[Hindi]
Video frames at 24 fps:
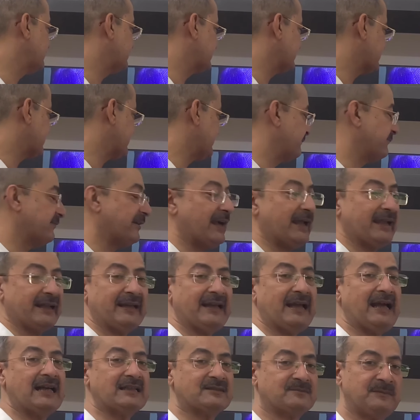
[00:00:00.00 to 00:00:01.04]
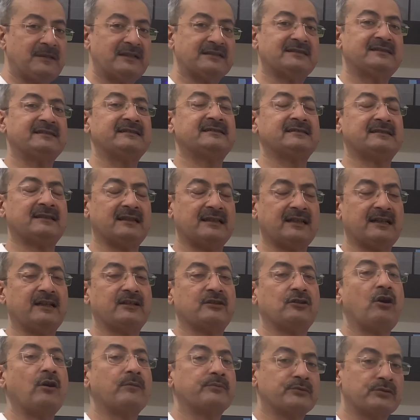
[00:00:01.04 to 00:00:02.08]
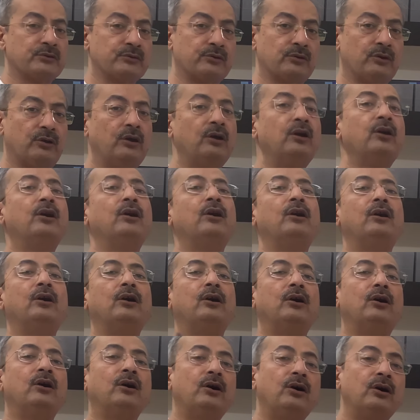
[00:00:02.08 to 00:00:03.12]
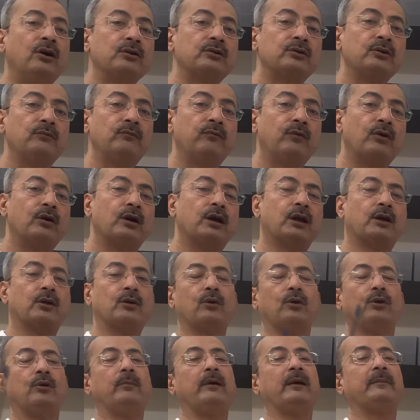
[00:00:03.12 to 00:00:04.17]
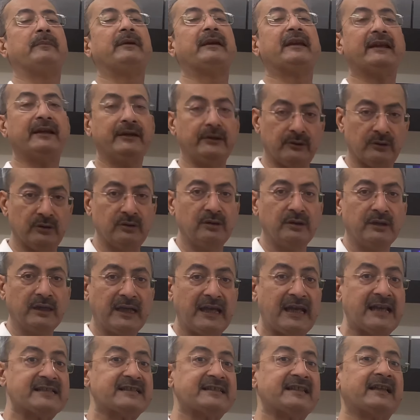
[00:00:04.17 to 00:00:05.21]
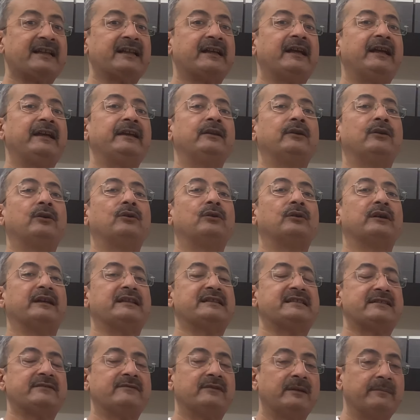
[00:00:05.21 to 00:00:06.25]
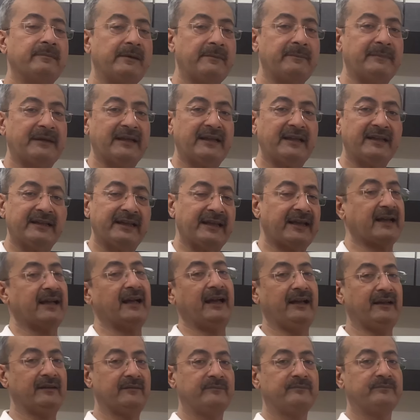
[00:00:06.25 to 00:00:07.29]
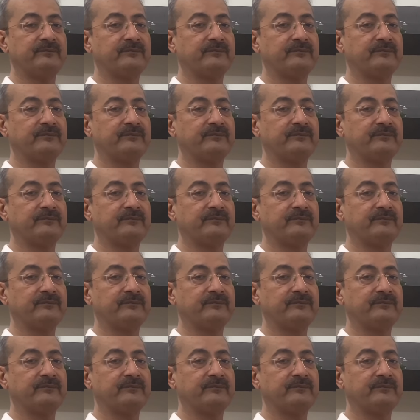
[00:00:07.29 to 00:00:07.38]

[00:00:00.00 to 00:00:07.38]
65 के आसपास इस तरह का ऑप्शूट हो तो वो करोड़ों में बिकी हो ऐसे कई लोगों के जीवन में मैंने देखा है